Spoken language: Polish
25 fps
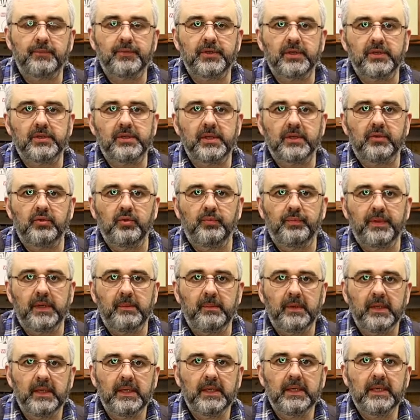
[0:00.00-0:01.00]
przed
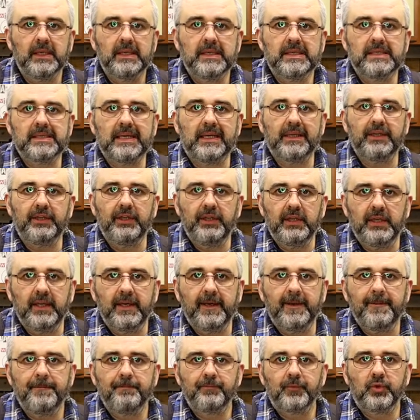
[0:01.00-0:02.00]
zakupem, za
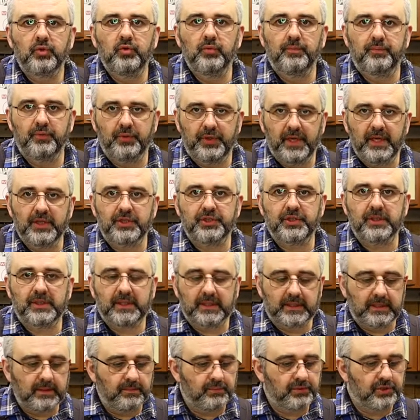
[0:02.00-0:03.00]
ile kupujecie
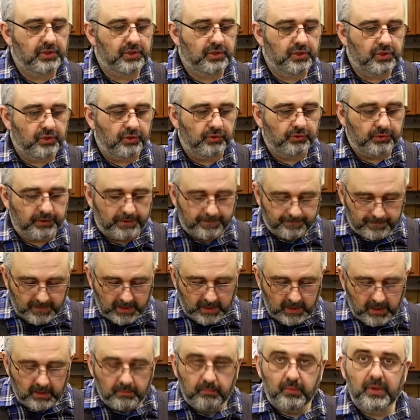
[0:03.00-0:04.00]
takie brzeszczoty.
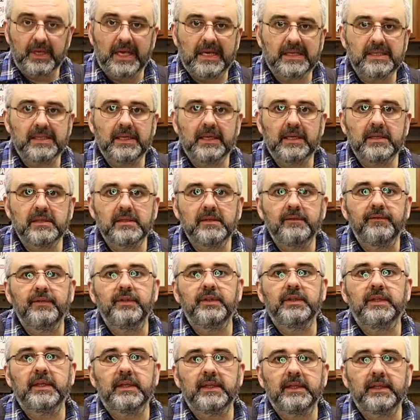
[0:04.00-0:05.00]
Bo ja znalazłem w
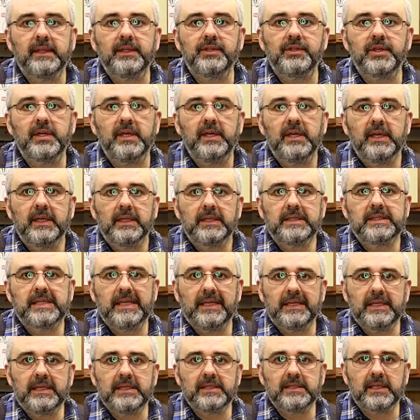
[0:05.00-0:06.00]
internecie
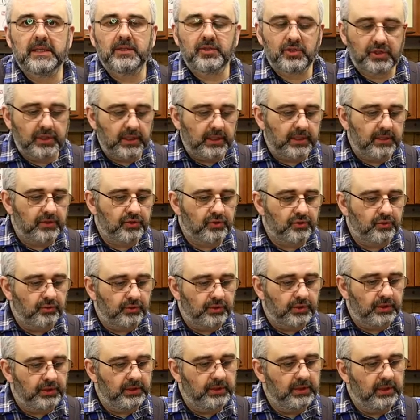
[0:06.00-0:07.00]
cenę za 4
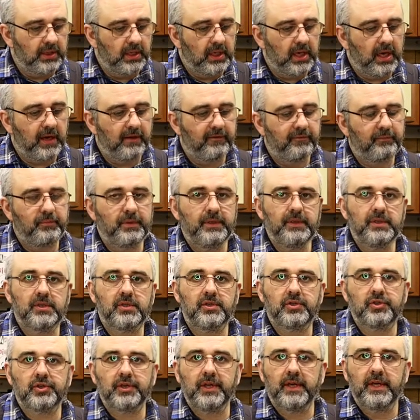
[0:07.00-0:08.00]
sztuki, a w
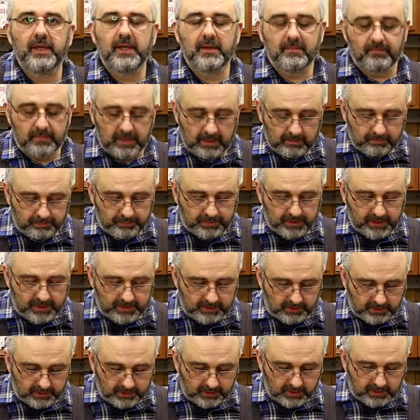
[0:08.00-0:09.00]
blistrze mam
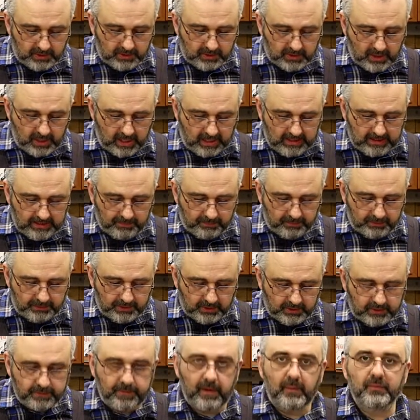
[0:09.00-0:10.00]
5. Ale
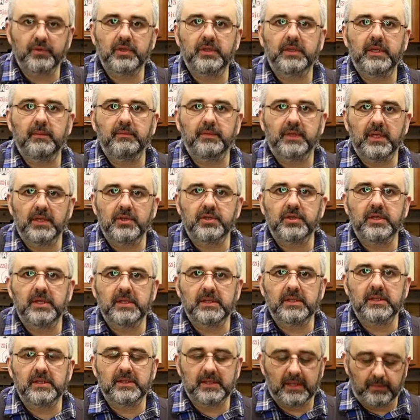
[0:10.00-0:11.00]
podejrzewam, że tam też
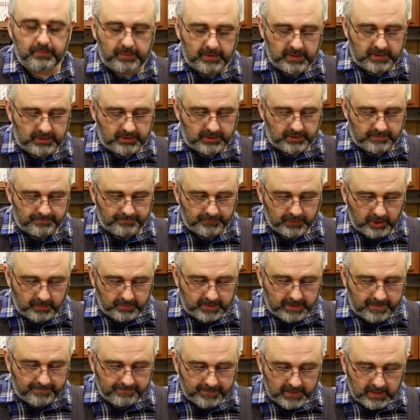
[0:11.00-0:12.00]
jest za 5.
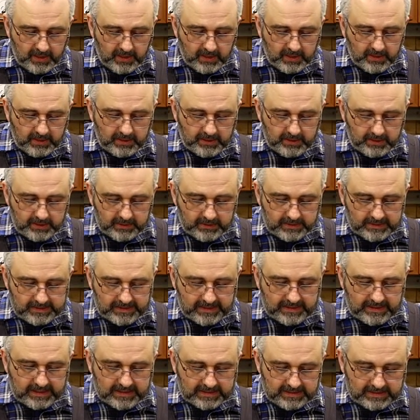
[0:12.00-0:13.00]
Dobra, e,
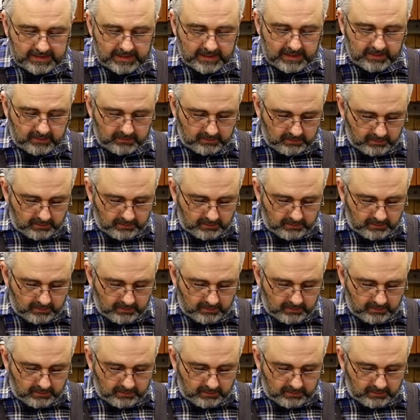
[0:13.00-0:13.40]
cena za